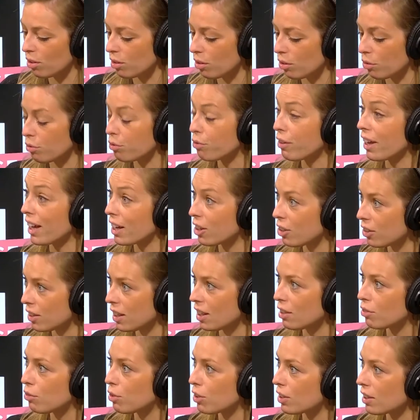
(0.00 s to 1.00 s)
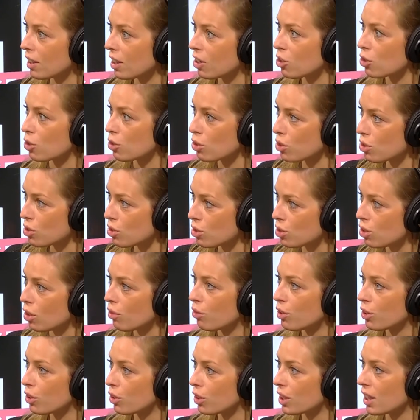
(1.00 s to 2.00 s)
euh, faire connaître votre agence dans
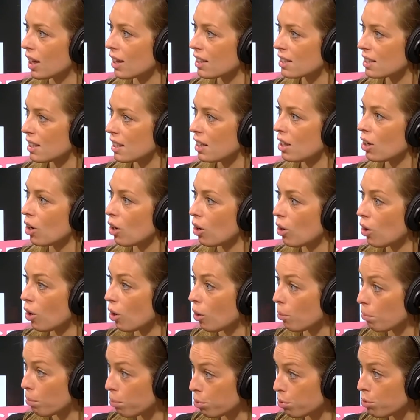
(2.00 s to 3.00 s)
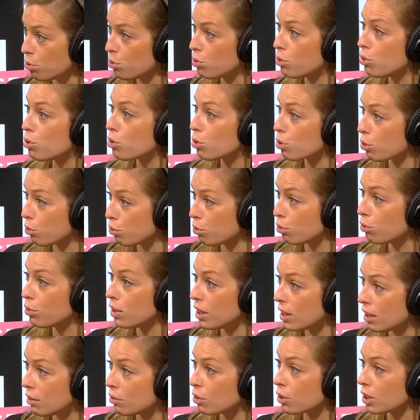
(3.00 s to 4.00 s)
votre quartier, en plus de ce que vous
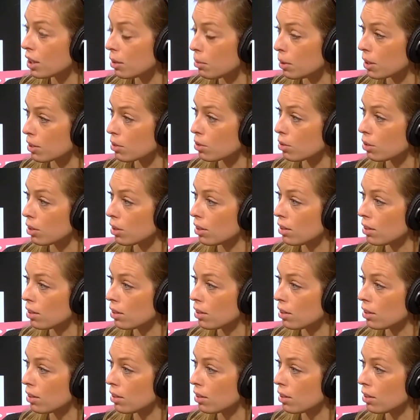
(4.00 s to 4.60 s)
venez d'évoquer, bien sûr